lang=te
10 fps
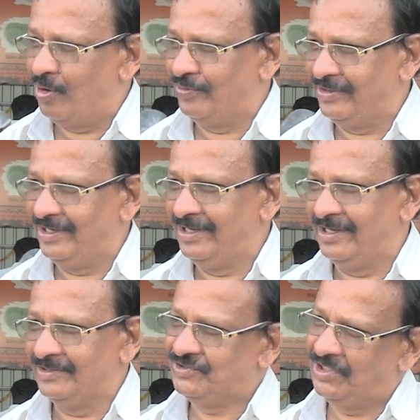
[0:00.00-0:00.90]
బాగుంది
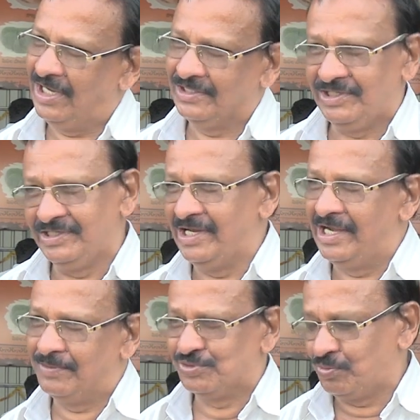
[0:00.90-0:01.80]
చట్నీ
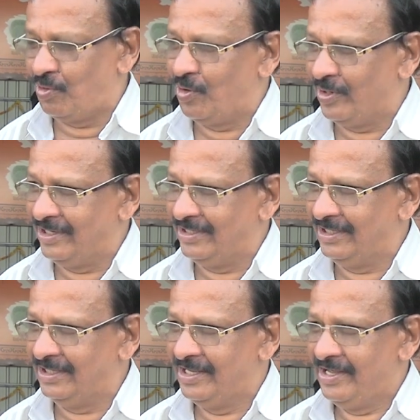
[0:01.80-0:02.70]
ఐటమ్స్
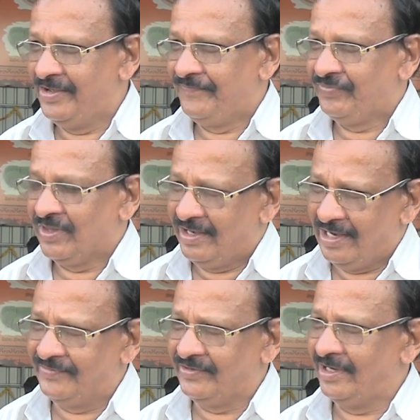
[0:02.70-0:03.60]
బాగున్నాయి
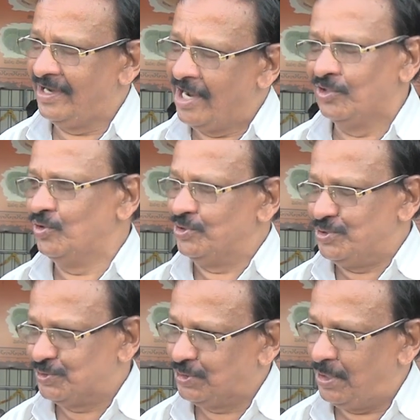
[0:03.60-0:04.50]
రాత్రి రాగి దోశ
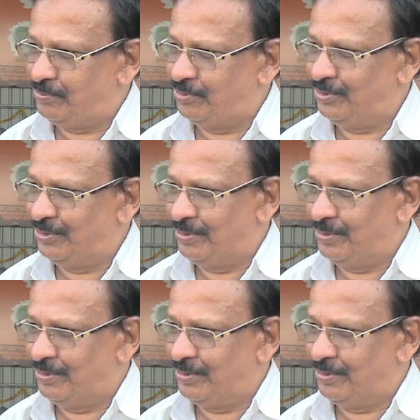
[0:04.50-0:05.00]
తీసుకున్నాము